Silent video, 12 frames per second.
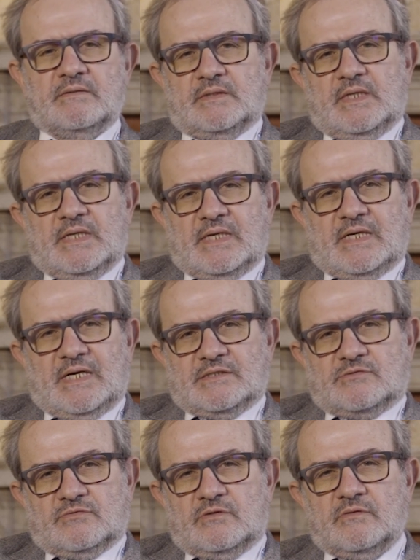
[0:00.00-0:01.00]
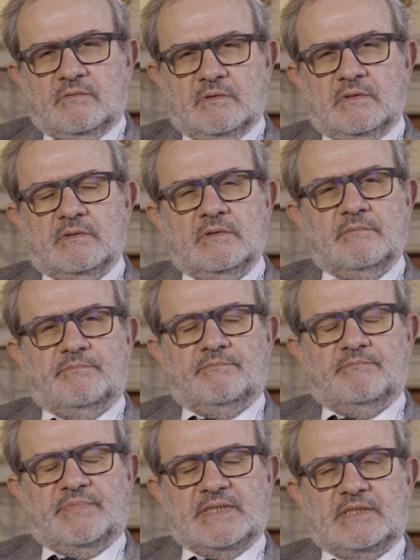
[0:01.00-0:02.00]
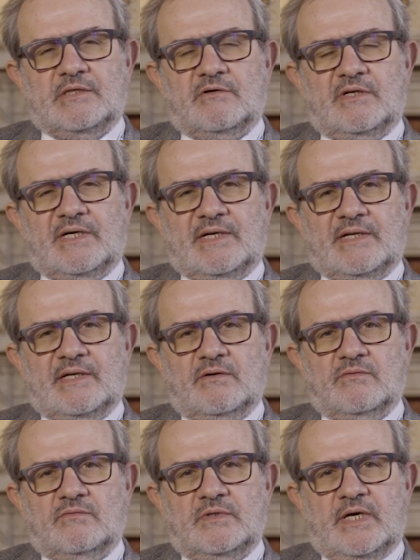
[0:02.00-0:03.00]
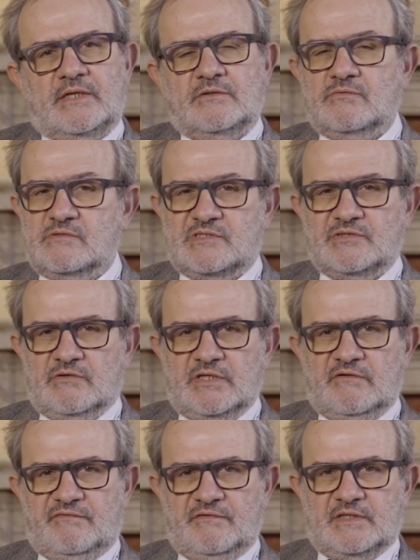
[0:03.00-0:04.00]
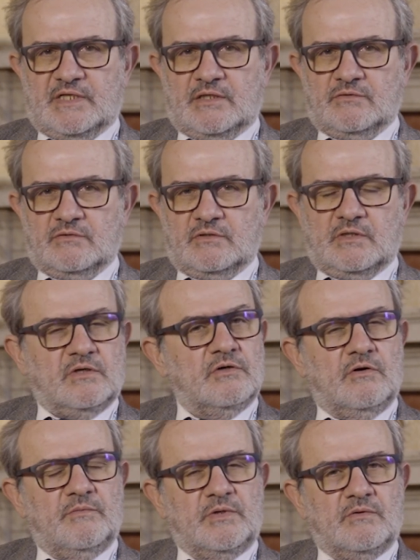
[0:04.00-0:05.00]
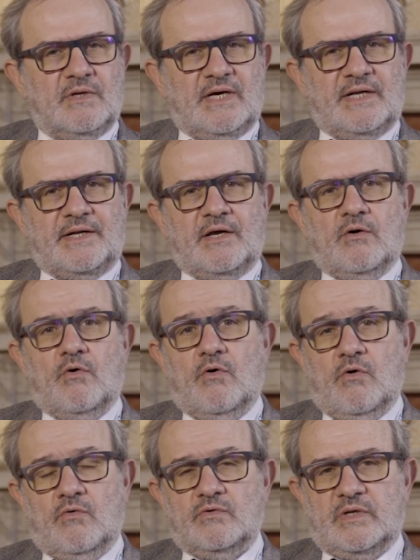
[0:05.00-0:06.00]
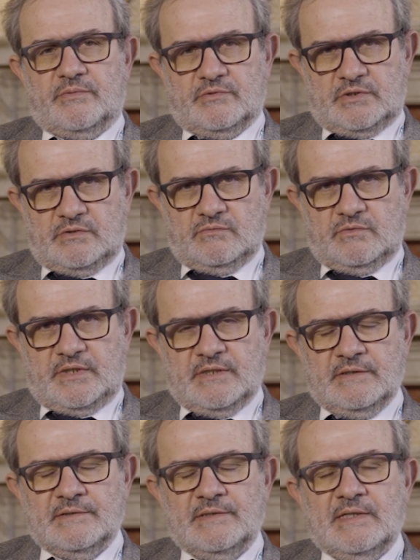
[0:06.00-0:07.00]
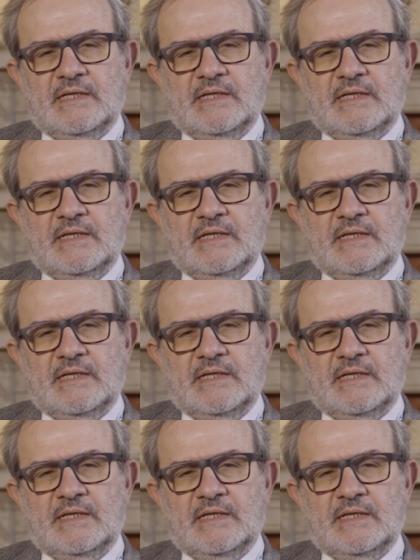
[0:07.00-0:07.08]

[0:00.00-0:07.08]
nel caso particolare una riduzione del filtrato glomerulare o una proteinuria,